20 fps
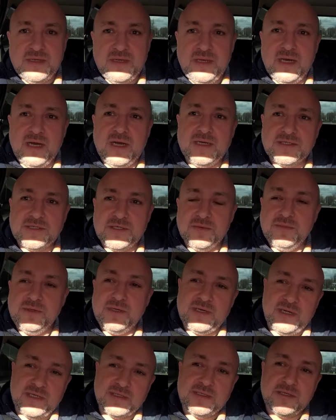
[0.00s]
Ja sobie
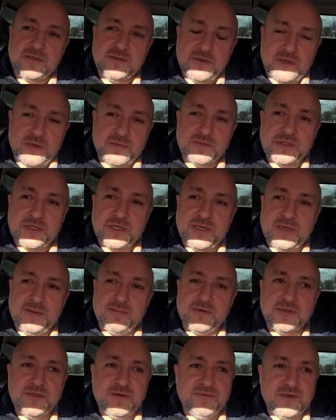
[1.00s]
radzę dobrze,
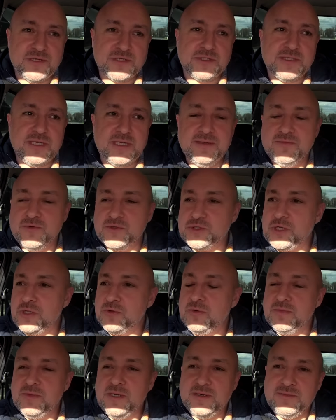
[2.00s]
ponieważ zanim
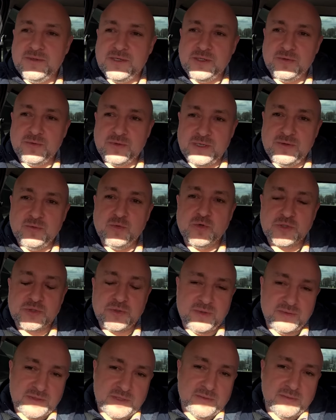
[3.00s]
odszedłem na emeryturę,
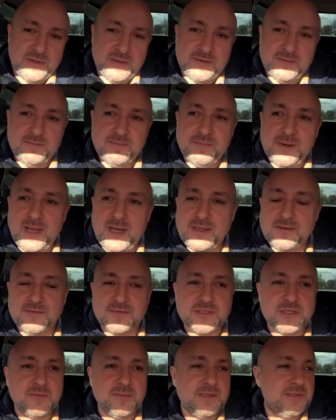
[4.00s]
ułożyłem sobie plan,
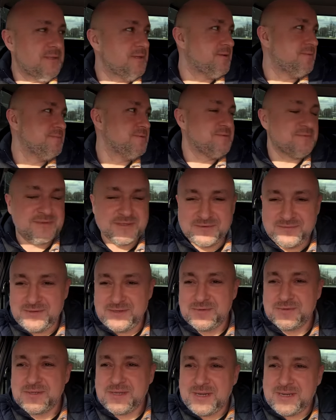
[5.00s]
co będę robić w
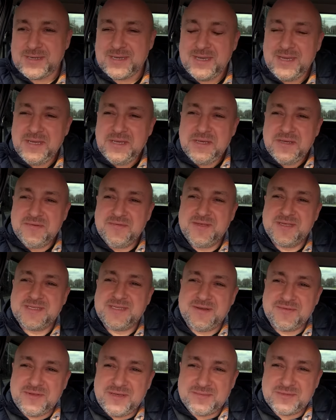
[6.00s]
cywilu, tak? Więc
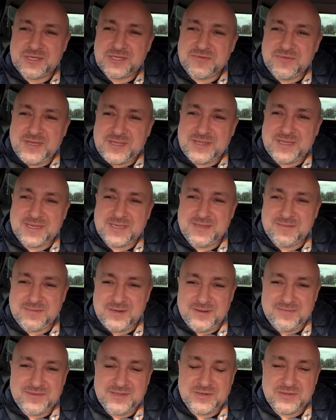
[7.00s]
ja wiem, że świat tak
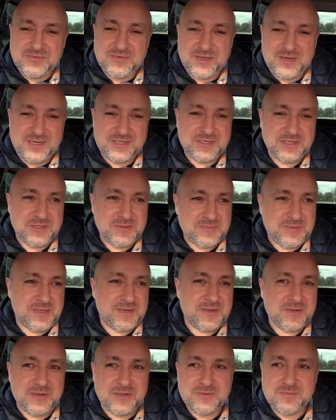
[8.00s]
naprawdę otwiera się
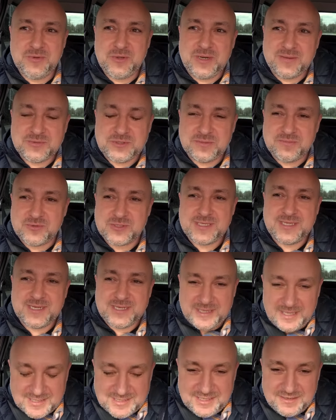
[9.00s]
dopiero od biura przepustek
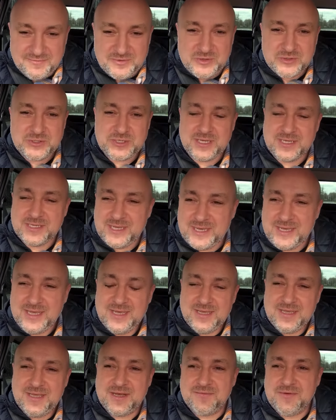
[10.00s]
na zewnątrz, a nie
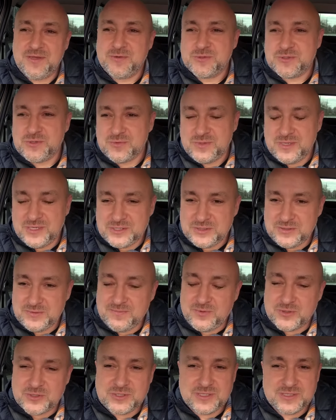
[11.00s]
jak wielu żołnierzy
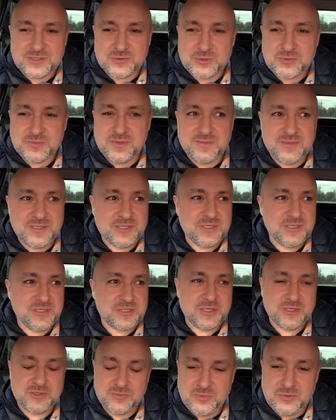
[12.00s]
podczas służby myśli,
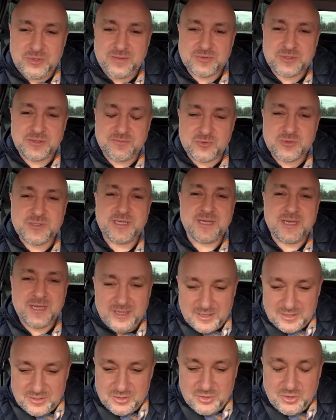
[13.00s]
że od biura przepustek
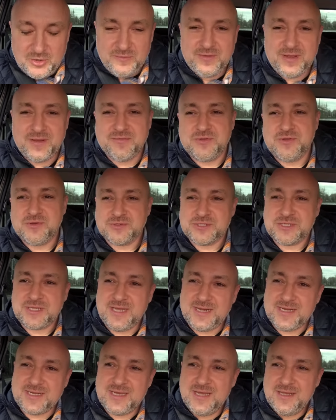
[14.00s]
do wewnątrz,
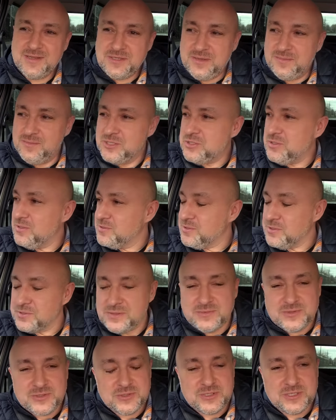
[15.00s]
tak? Nie myśląc o
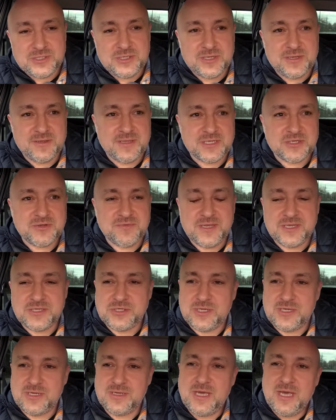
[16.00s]
tym, co się dzieje na
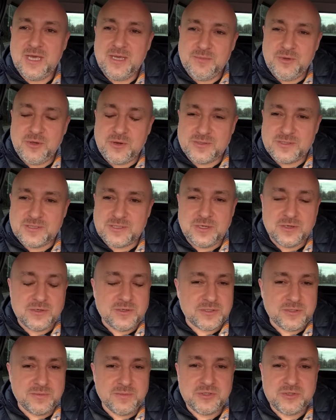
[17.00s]
świecie, biorąc tylko
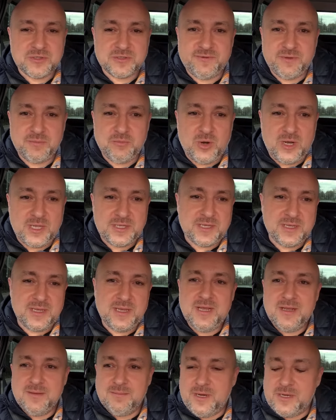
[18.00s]
co miesiąc wypłatę
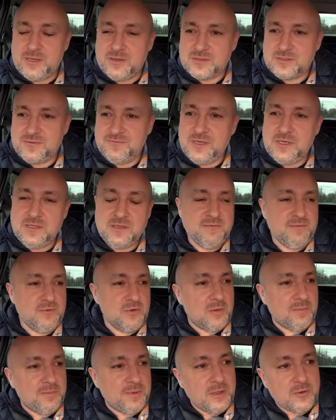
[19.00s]
mając w Wigdy
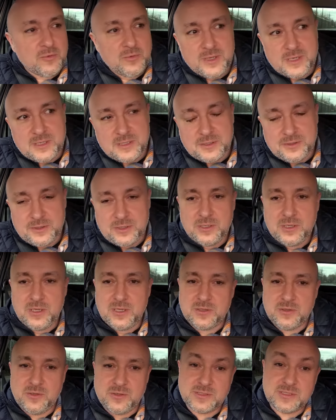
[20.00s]
opierunek na terenie
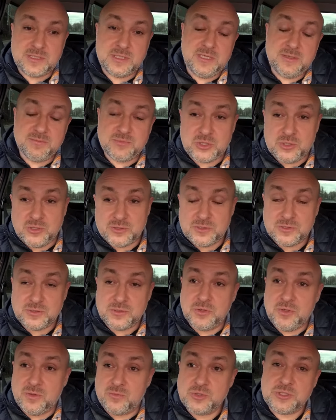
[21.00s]
jednostki i przychodząc do
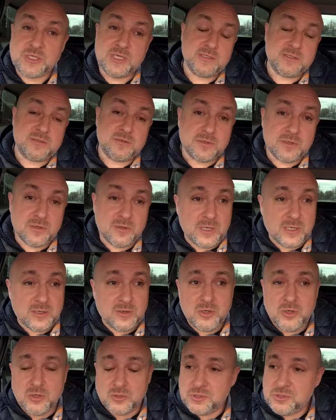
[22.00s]
domu często tylko jako
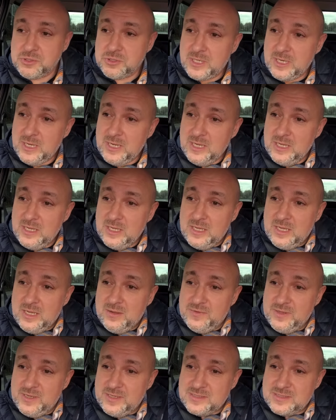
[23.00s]
gość.
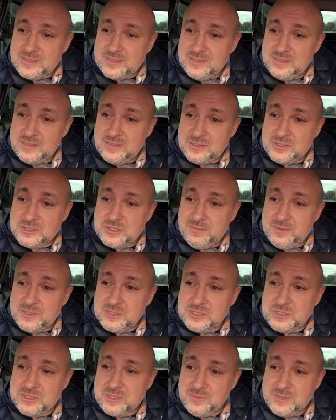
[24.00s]
Więc y, trzeba
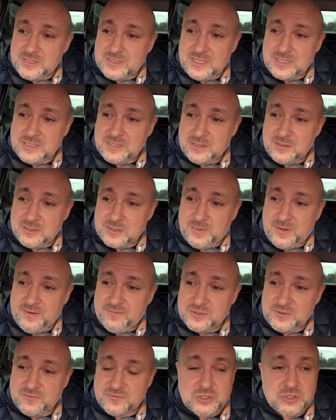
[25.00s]
sobie zdać z tego
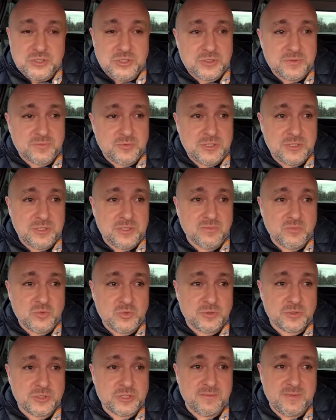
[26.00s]
sprawę, że wcześniej czy później ten
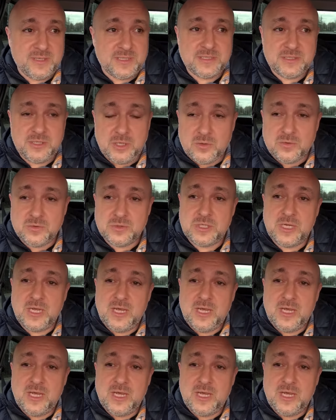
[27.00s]
mundur trzeba zdjąć,